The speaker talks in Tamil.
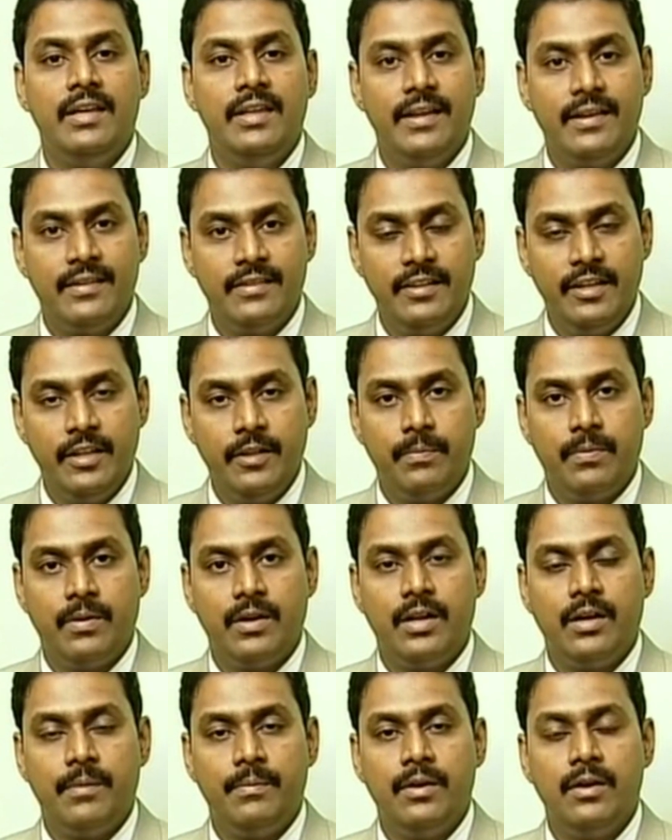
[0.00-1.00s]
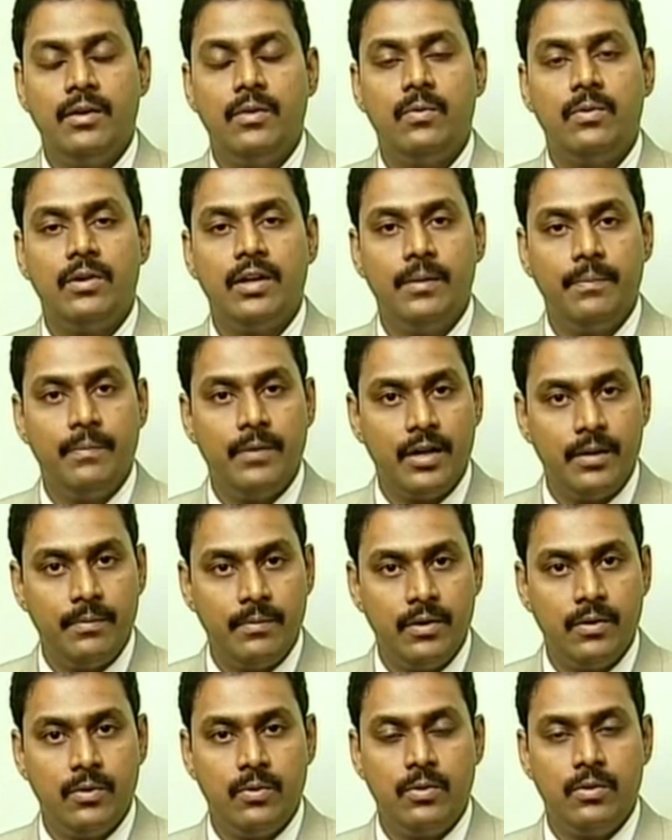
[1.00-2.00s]
எக்ஸசைஸ் பண்ணாமல் உடல்
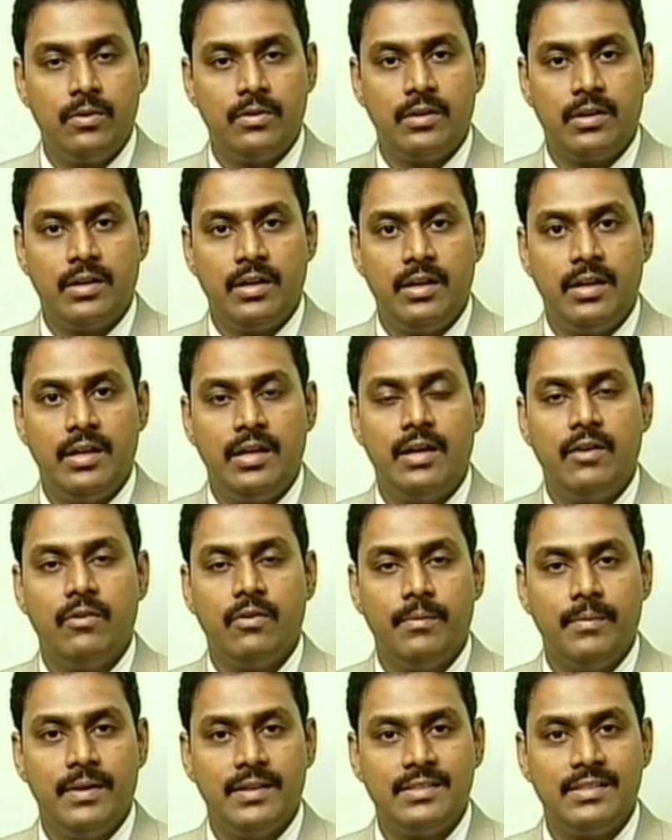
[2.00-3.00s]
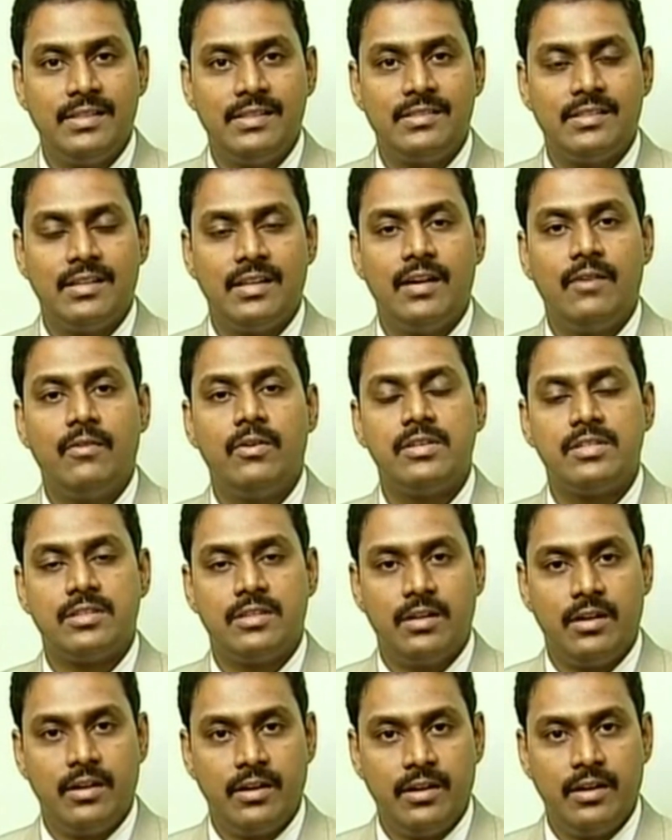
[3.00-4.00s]
பருமன் கூடுவதனால அவங்க மசில்ஸ் எல்லாம் அவ்வளோ
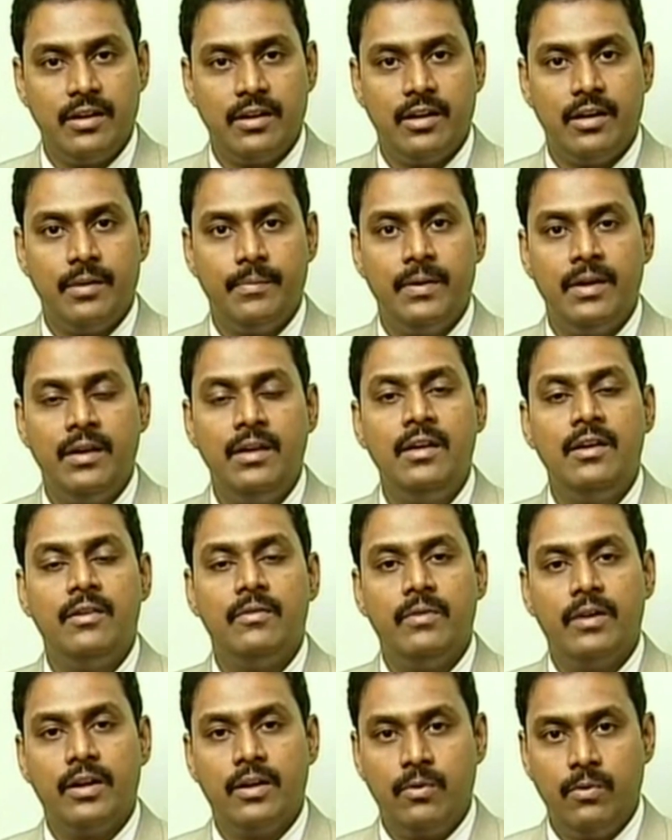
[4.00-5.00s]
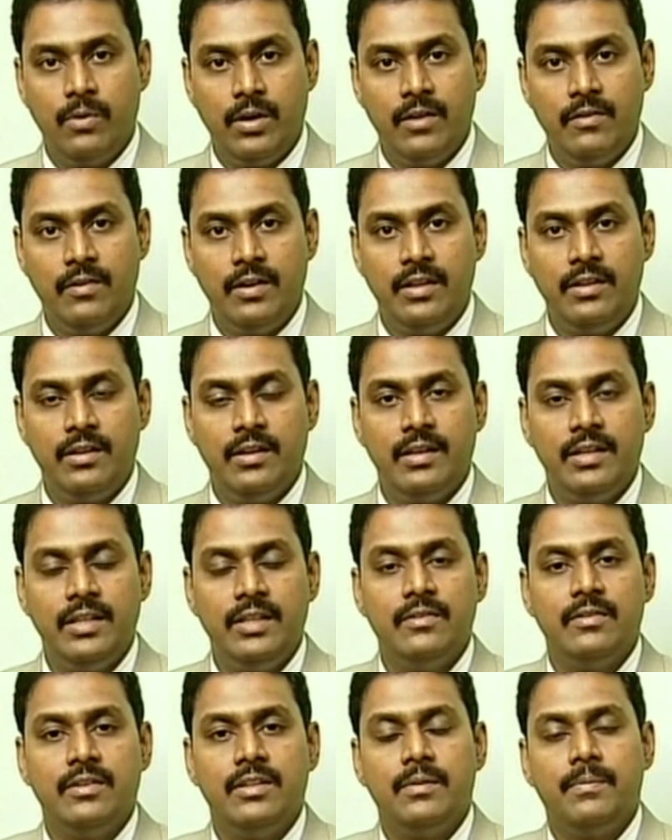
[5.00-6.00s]
ஸ்ட்ராங் ஆகாமல் வரக்கூடிய வழி தான்
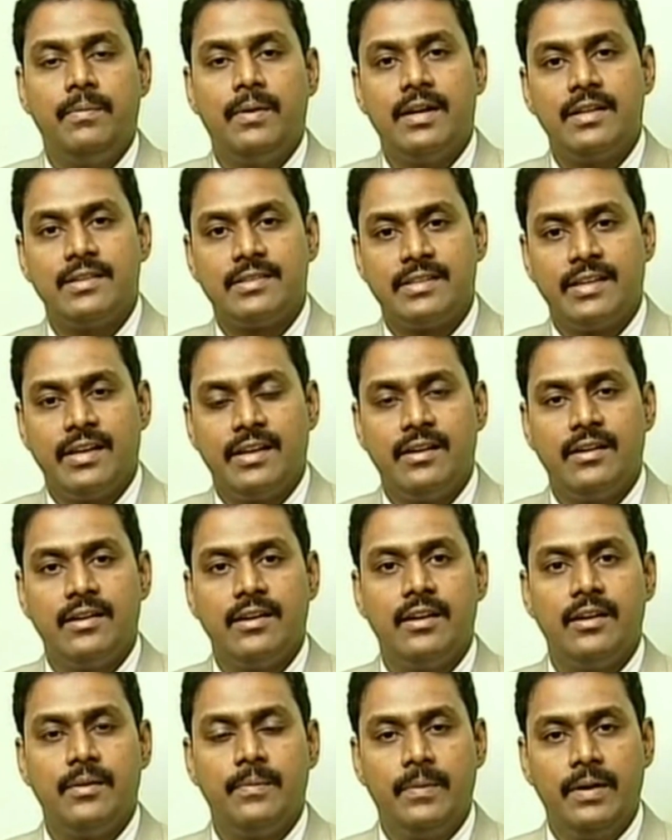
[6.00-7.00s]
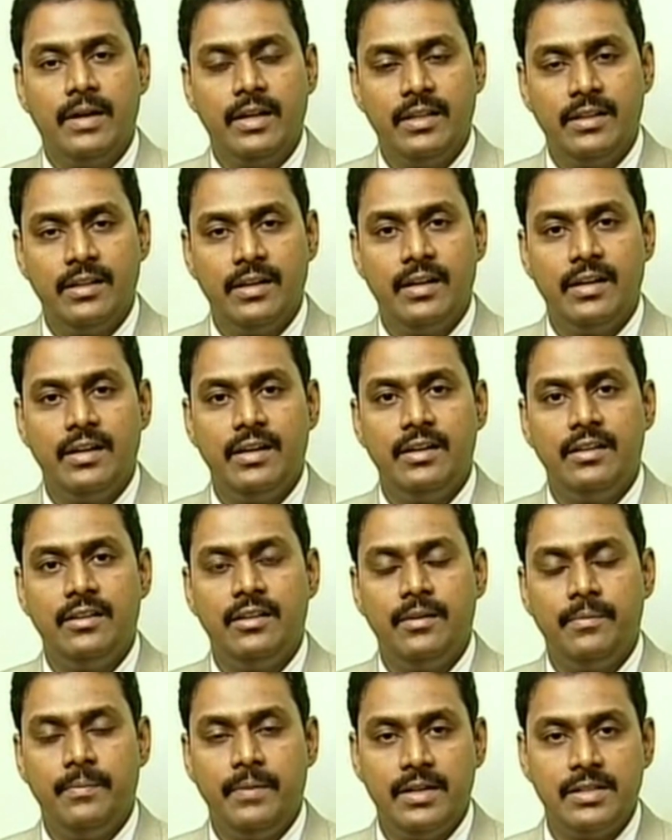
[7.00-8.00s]
இது வந்து பல ஸ்கேன்கள் பல இதுகள்
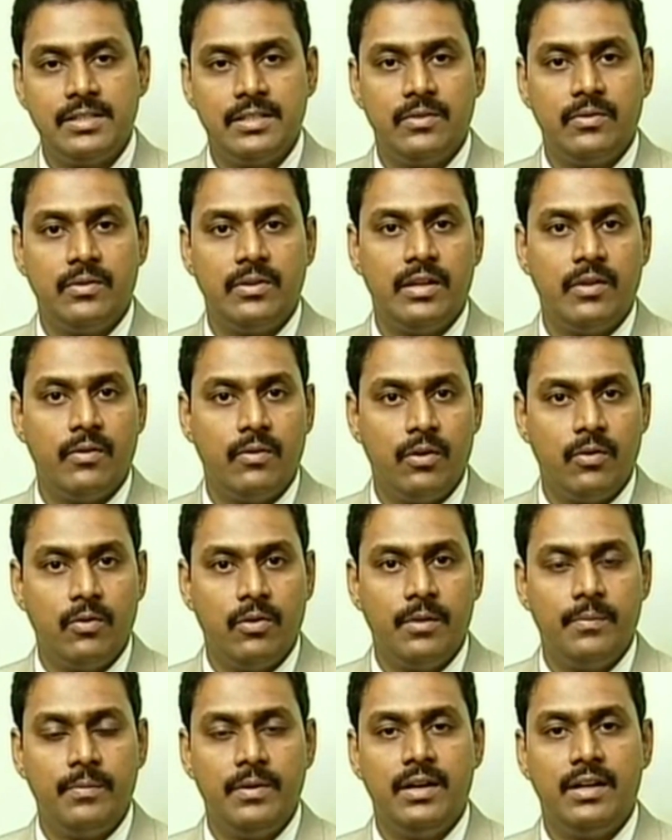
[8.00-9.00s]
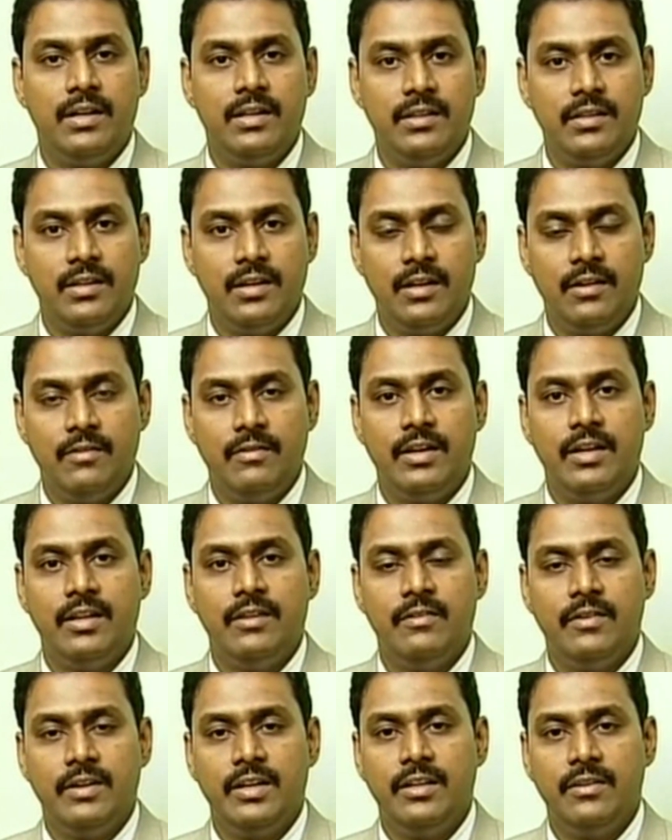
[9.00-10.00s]
எடுத்து பேஷண்ட் வந்து அவங்கள குழப்பிக்கிட்டு இதனால் வலி
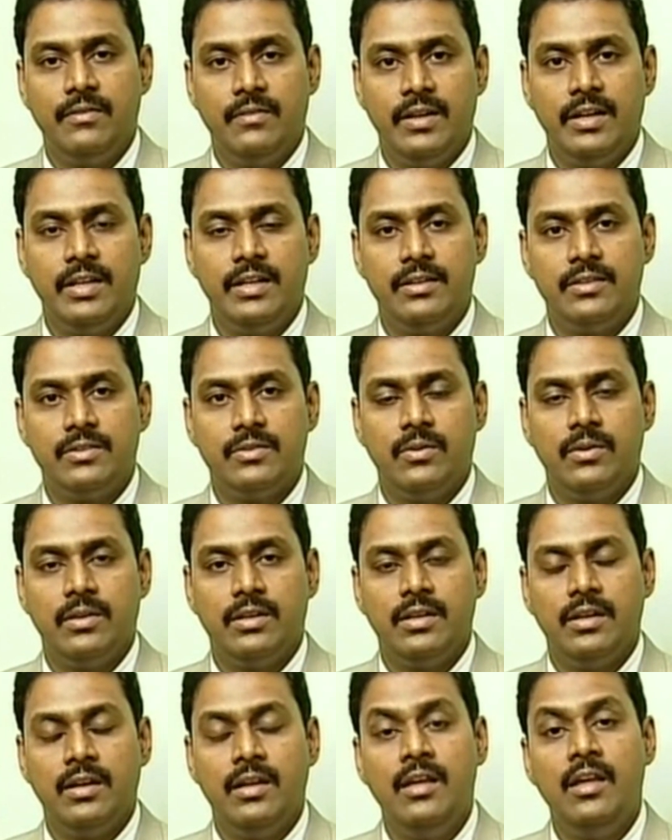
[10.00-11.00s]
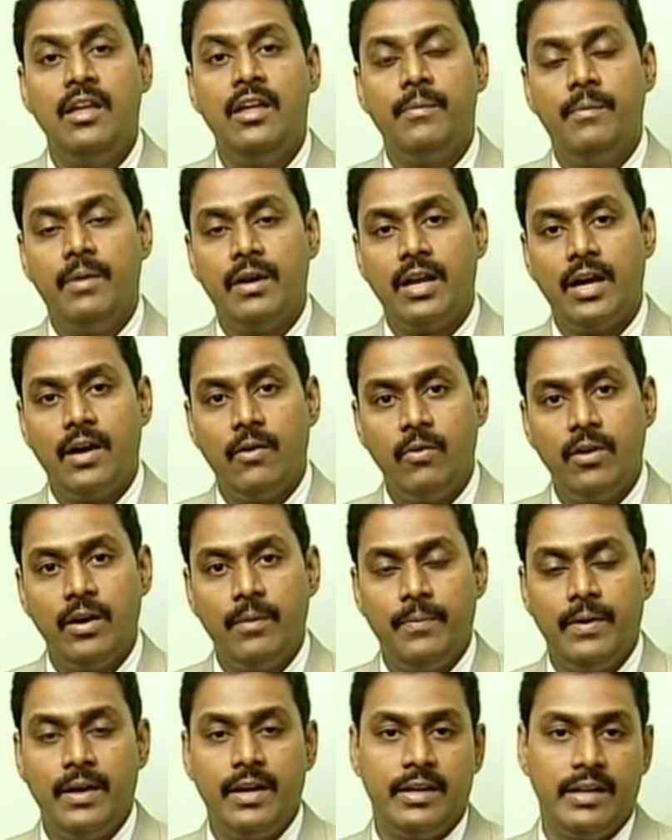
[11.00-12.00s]
வலி வலின்னு சொல்லிட்டு பட் அவங்க
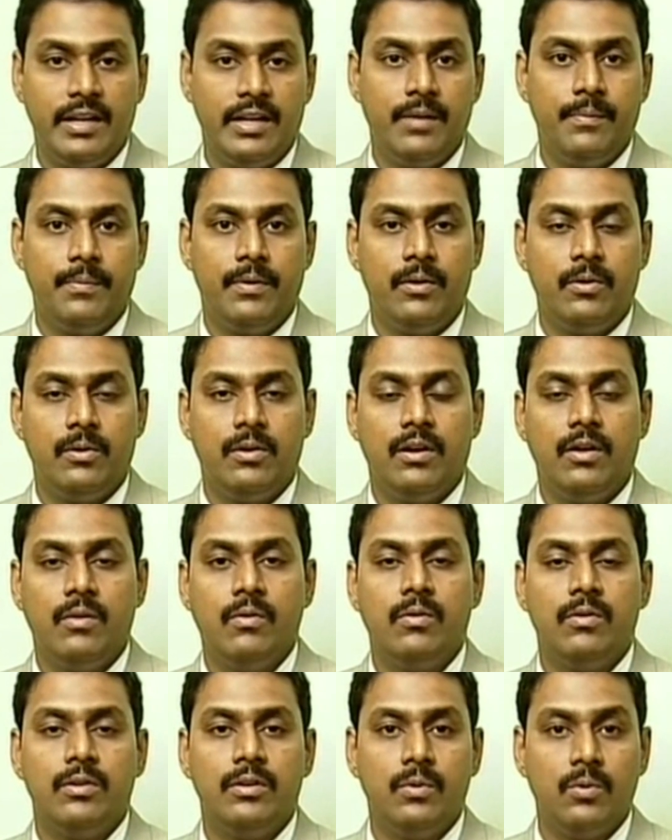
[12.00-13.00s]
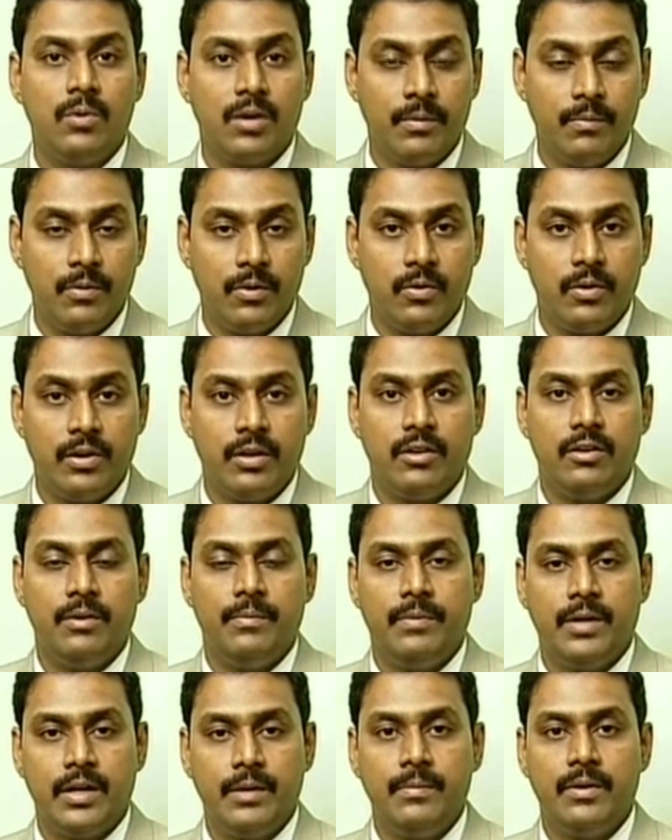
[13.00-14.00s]
பார்ட் என்ன பண்ணணும் அவங்க வந்து உடம்பை
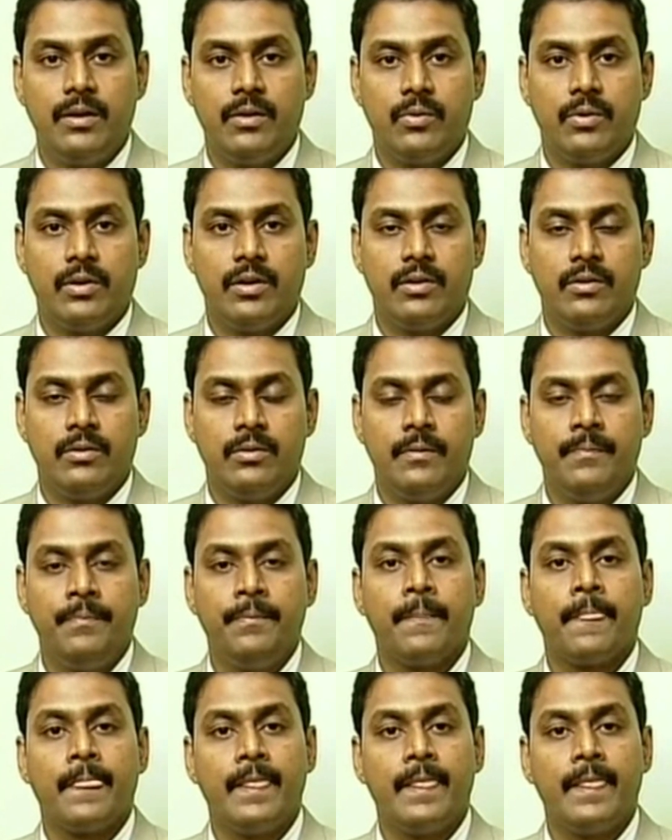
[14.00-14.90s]
குறைக்கணும் பருமனை குறைக்கணும்